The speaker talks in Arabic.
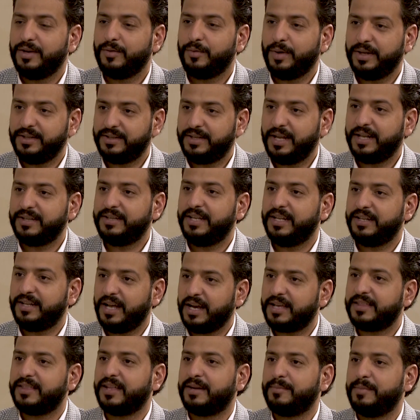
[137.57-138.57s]
وأنت
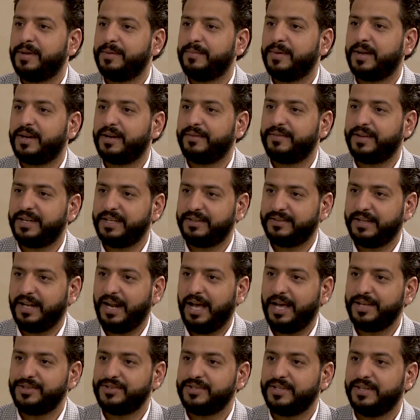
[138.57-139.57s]
أديت أكثر من مرة فريضة
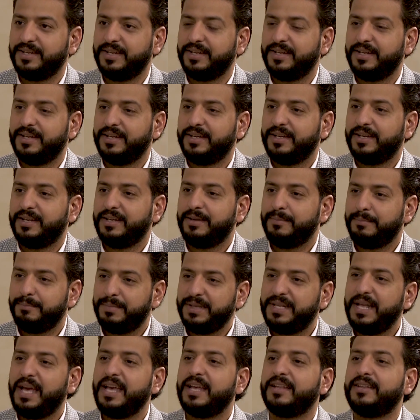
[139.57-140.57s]
الحج
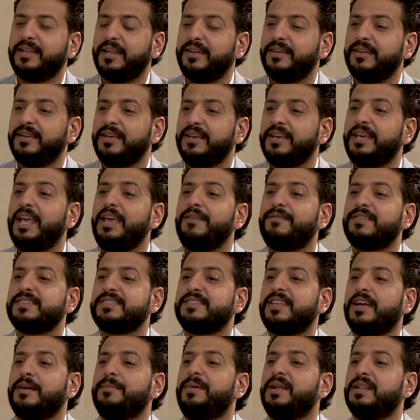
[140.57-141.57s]
بداية كيف
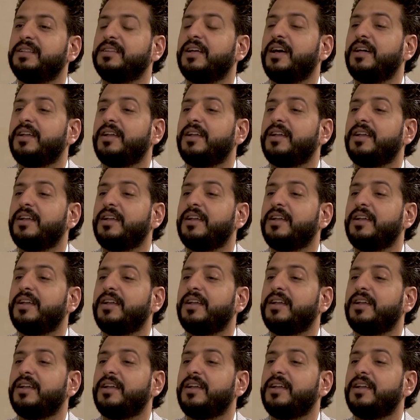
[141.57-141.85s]
استقبلت